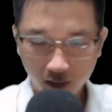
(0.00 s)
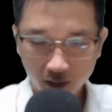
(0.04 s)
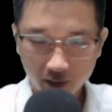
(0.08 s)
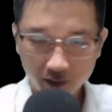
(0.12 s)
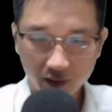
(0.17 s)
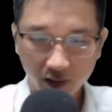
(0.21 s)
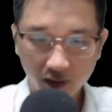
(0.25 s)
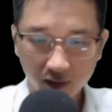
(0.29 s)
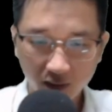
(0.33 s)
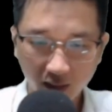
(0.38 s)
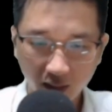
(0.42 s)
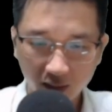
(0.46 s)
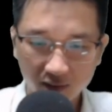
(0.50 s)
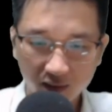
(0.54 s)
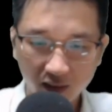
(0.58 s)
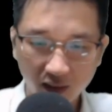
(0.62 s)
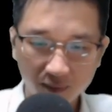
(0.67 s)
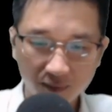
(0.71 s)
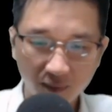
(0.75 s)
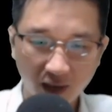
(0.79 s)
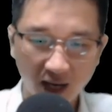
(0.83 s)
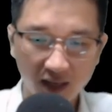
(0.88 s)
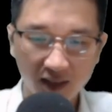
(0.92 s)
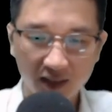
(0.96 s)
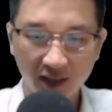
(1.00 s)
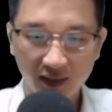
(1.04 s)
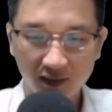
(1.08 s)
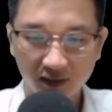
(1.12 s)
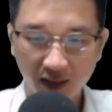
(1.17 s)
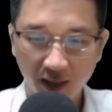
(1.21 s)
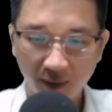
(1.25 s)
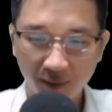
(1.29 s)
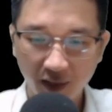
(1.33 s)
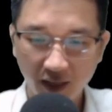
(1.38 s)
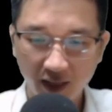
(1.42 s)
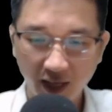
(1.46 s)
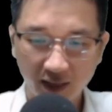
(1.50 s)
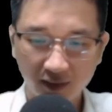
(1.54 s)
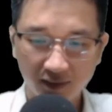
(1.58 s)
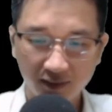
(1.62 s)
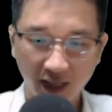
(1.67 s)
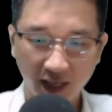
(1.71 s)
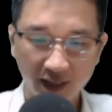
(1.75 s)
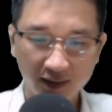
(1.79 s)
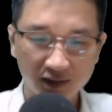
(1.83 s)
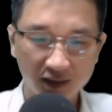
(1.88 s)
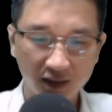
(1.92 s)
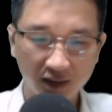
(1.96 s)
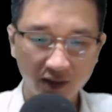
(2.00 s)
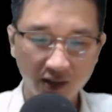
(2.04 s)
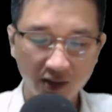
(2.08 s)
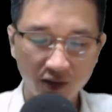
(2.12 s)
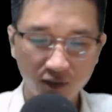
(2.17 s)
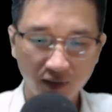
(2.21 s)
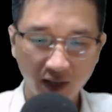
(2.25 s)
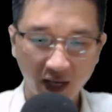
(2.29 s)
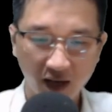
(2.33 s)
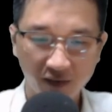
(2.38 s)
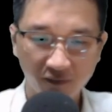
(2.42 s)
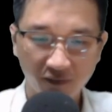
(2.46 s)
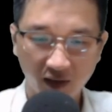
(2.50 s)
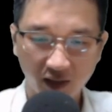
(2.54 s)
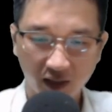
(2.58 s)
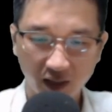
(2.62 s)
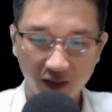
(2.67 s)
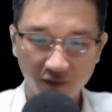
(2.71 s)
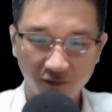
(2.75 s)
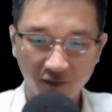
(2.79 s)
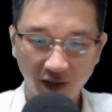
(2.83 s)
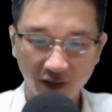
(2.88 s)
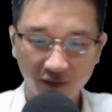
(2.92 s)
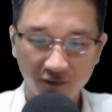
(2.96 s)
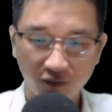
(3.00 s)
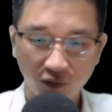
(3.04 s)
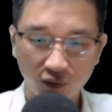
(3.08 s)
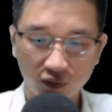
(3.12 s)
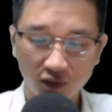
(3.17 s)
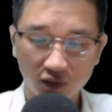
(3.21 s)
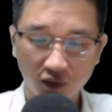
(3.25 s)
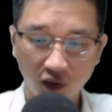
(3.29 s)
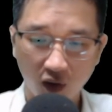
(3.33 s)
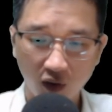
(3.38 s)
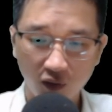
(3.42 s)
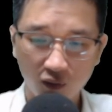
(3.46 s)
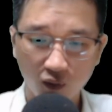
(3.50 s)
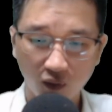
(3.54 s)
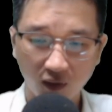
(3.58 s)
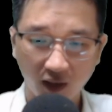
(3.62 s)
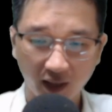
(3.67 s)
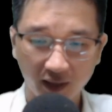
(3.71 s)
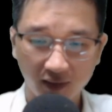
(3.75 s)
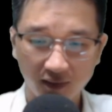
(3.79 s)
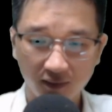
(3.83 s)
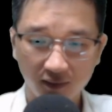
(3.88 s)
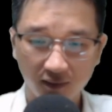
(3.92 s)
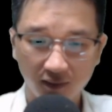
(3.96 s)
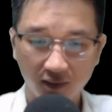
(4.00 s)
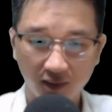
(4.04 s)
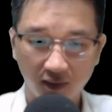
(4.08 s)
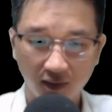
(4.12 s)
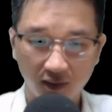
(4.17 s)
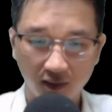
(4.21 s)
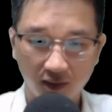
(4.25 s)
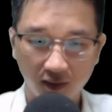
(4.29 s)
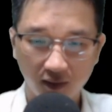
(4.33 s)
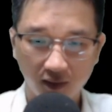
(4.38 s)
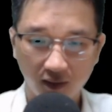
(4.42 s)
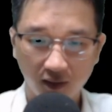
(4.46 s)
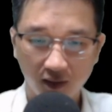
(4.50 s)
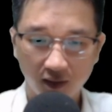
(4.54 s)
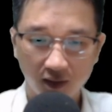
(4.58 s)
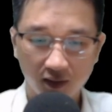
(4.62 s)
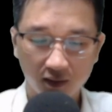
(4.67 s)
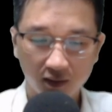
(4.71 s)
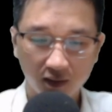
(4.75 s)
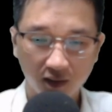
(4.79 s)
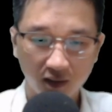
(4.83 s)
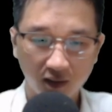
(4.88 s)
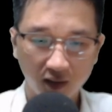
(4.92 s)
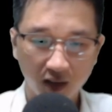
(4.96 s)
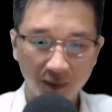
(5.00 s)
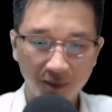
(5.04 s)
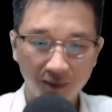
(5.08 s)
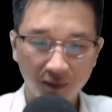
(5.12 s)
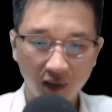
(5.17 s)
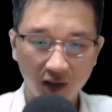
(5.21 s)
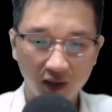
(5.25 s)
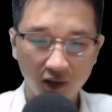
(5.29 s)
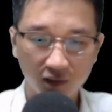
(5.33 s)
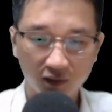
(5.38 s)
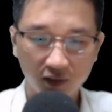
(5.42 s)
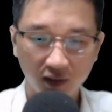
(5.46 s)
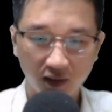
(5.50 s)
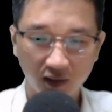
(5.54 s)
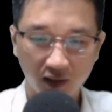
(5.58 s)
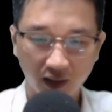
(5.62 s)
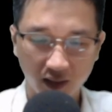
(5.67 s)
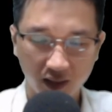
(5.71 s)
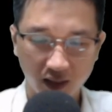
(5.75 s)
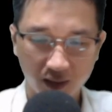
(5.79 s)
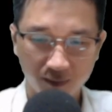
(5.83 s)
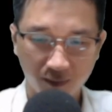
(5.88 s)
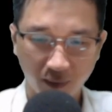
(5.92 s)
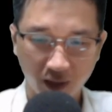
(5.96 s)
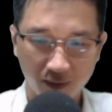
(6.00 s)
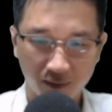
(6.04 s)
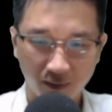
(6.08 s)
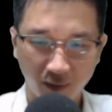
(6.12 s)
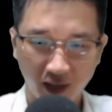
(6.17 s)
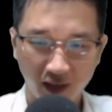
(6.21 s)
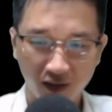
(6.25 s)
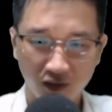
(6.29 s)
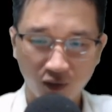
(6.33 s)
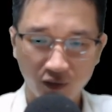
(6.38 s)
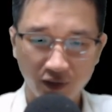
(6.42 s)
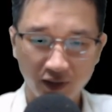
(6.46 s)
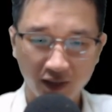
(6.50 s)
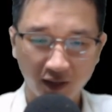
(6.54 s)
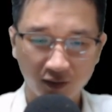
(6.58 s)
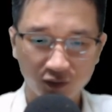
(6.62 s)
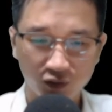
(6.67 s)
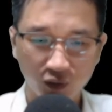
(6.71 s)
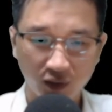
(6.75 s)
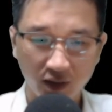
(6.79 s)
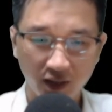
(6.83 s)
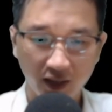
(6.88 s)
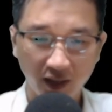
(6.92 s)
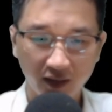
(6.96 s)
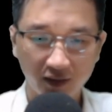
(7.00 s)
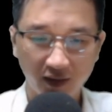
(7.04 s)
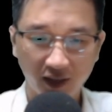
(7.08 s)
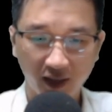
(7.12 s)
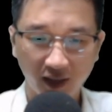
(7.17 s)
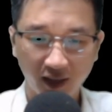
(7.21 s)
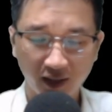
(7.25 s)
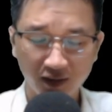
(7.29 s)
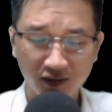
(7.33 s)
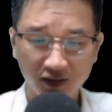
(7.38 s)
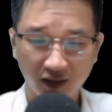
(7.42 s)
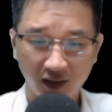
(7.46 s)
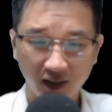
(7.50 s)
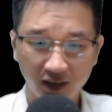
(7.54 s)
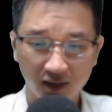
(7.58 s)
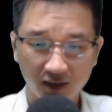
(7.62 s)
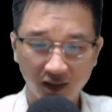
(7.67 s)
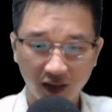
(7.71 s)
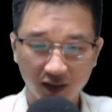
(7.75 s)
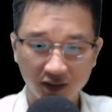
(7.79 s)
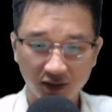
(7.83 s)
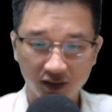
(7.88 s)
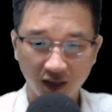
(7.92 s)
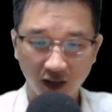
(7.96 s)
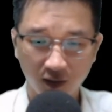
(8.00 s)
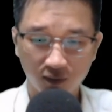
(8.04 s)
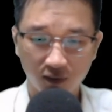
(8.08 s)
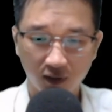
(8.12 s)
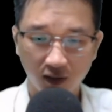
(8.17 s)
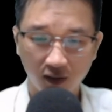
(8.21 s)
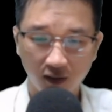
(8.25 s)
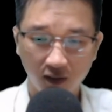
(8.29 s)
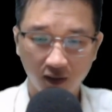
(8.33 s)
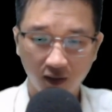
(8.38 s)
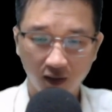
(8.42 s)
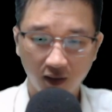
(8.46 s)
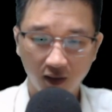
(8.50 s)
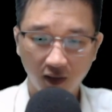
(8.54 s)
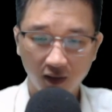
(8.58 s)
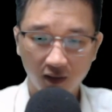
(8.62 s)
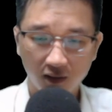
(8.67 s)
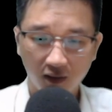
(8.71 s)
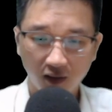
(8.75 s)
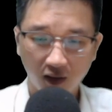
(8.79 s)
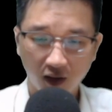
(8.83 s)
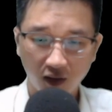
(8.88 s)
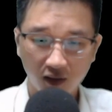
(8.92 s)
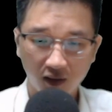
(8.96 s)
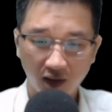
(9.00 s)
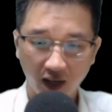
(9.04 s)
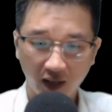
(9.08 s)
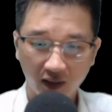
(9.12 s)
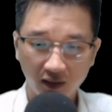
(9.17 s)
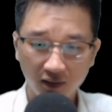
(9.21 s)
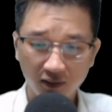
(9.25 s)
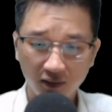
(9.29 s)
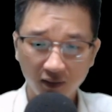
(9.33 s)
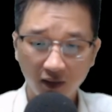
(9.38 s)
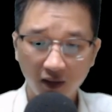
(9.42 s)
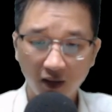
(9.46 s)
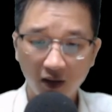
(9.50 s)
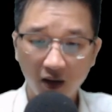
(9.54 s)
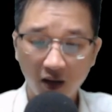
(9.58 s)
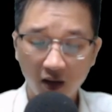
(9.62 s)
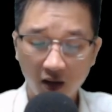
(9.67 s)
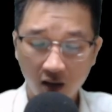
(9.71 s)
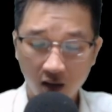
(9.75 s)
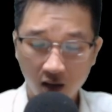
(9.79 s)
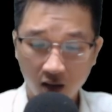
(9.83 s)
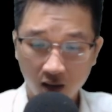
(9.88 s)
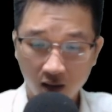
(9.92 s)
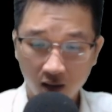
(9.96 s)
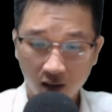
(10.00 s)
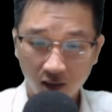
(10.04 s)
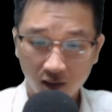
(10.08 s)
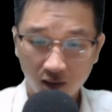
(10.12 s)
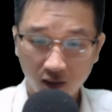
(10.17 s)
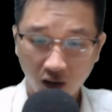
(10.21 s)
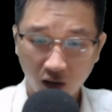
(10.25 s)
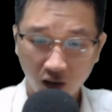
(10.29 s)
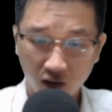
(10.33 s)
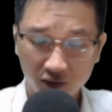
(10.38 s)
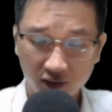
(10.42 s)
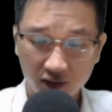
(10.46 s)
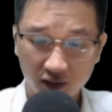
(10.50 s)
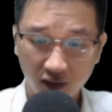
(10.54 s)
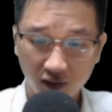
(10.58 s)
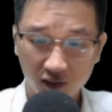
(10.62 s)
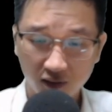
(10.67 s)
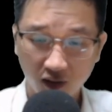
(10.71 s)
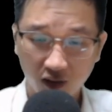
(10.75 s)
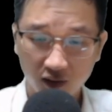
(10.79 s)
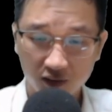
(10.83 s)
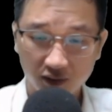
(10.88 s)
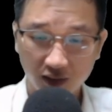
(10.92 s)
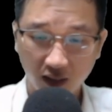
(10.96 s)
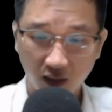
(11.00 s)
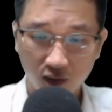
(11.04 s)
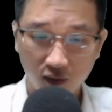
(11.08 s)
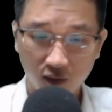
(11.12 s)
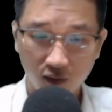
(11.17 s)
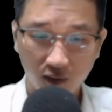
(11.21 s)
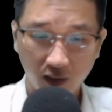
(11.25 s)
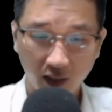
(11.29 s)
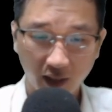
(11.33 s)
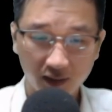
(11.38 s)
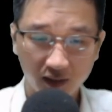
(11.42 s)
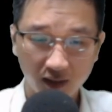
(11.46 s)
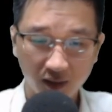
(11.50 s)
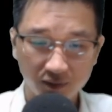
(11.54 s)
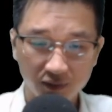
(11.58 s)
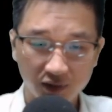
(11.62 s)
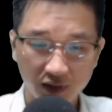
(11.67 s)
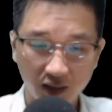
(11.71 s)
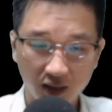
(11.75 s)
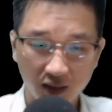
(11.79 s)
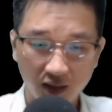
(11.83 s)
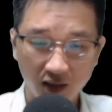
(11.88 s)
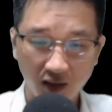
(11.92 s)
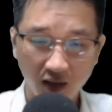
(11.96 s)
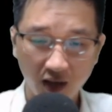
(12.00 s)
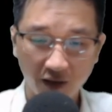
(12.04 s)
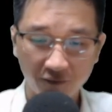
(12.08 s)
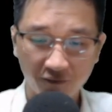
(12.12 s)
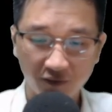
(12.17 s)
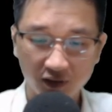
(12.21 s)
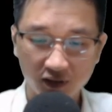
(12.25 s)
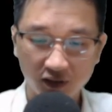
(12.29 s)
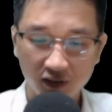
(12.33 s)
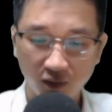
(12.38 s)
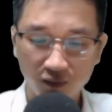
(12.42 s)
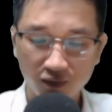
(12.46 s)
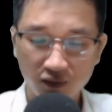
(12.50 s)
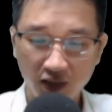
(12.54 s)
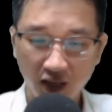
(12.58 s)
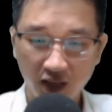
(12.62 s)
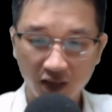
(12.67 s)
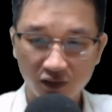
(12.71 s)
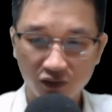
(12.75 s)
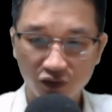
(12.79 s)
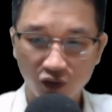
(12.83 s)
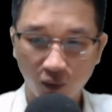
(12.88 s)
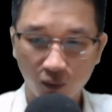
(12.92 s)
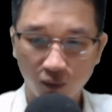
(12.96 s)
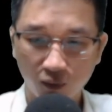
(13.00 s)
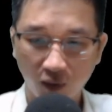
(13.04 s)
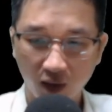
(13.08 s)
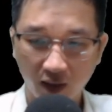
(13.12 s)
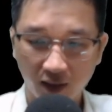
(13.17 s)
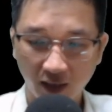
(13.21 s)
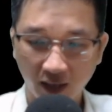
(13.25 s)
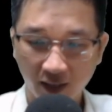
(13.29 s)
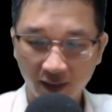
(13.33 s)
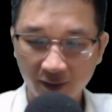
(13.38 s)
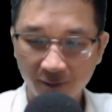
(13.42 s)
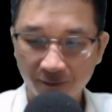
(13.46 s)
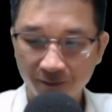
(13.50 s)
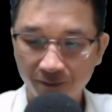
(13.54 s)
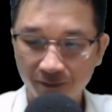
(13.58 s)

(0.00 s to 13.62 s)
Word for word: Những lần thất bại liên tiếp đã đánh tan sự kiêu ngạo và khí phách vốn có của hắn Từng âm mưu, từng kẻ địch mạnh mẽ nối nhau xuất hiện khiến hắn trở nên thận trọng Lo lắng, lo trước lo sau hay thậm chí là phải sống nhịn nhục qua ngày